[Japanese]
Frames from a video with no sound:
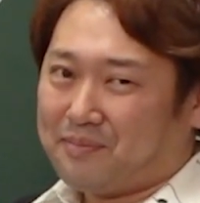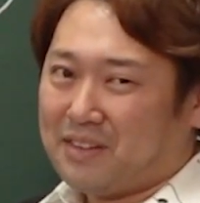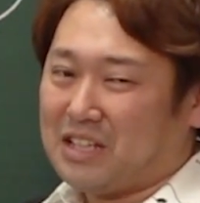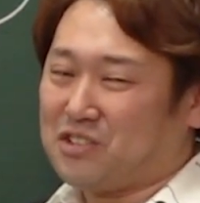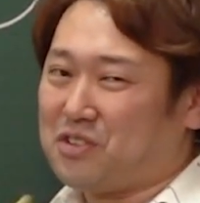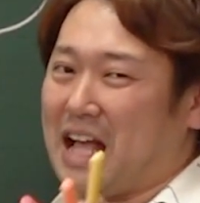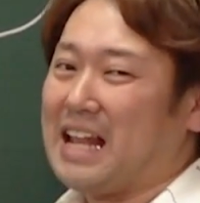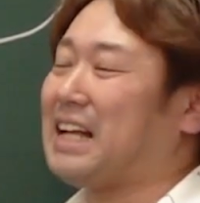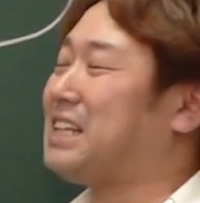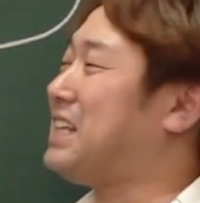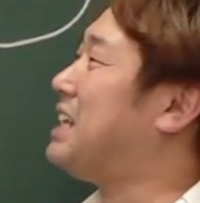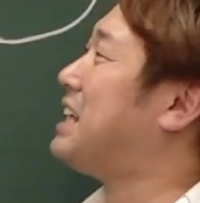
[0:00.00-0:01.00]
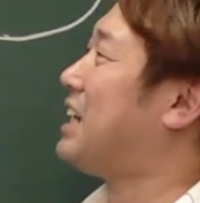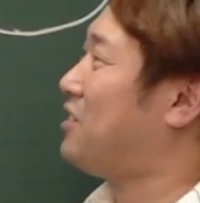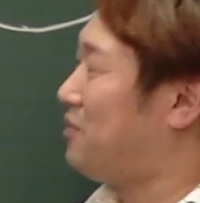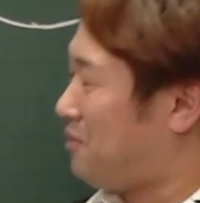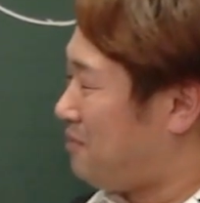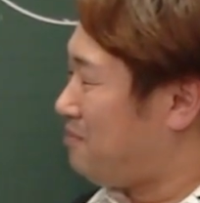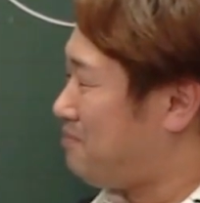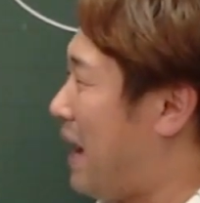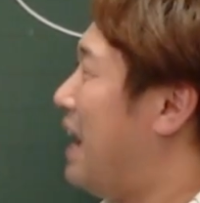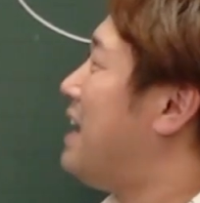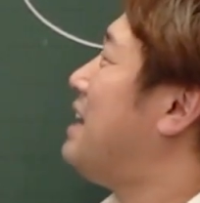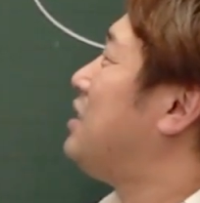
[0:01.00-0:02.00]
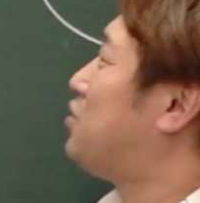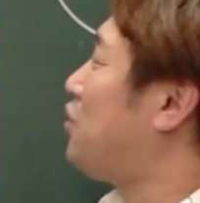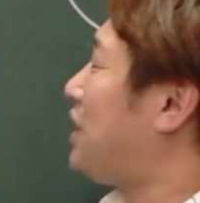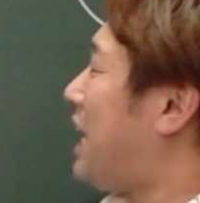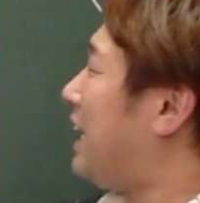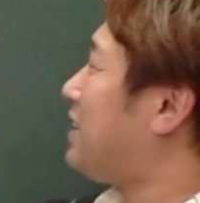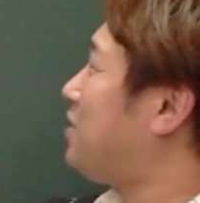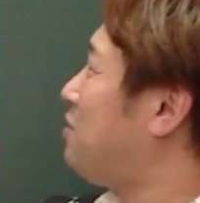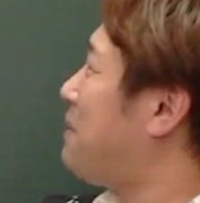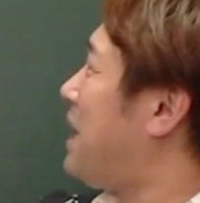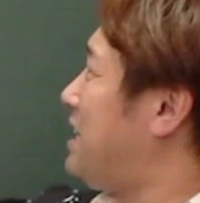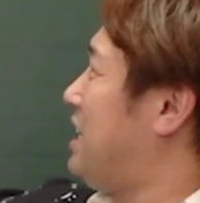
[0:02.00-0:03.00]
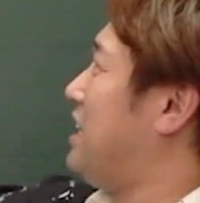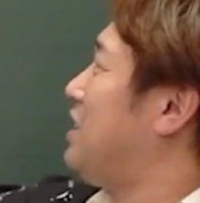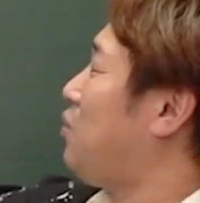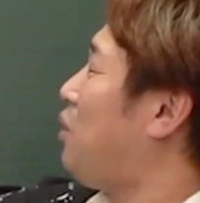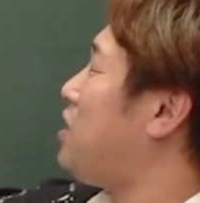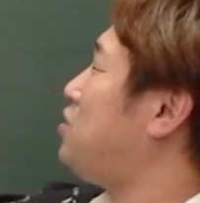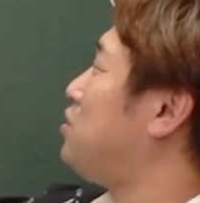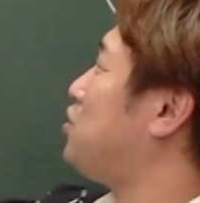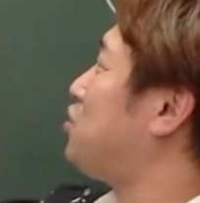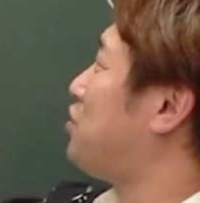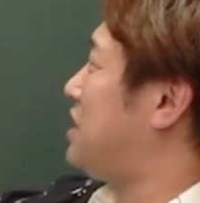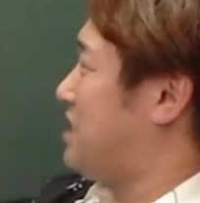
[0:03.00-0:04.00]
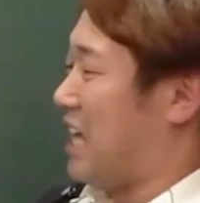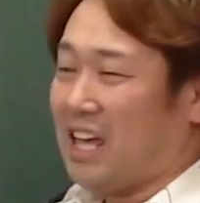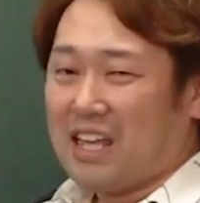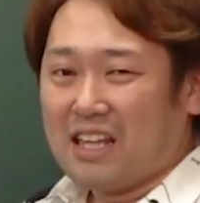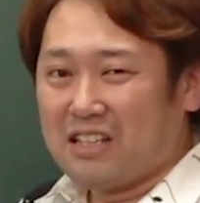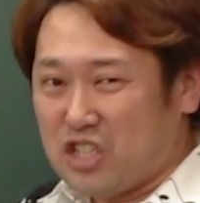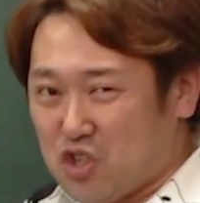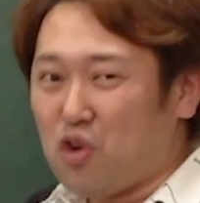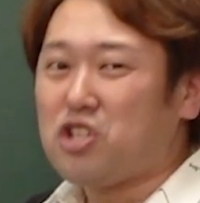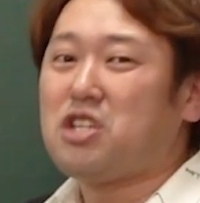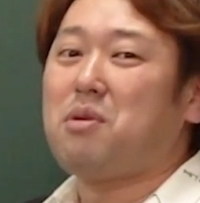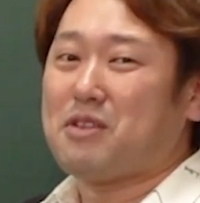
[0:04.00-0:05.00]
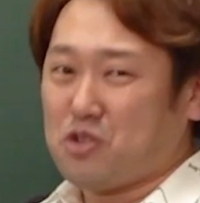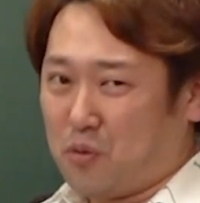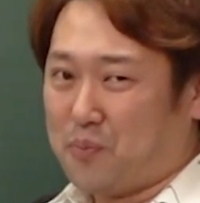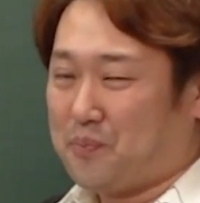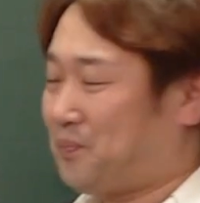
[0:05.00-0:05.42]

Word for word: そのやり方なんだけど。まあ、そのやり方の前に、これ一応ちょっとですね、二乗してみましょ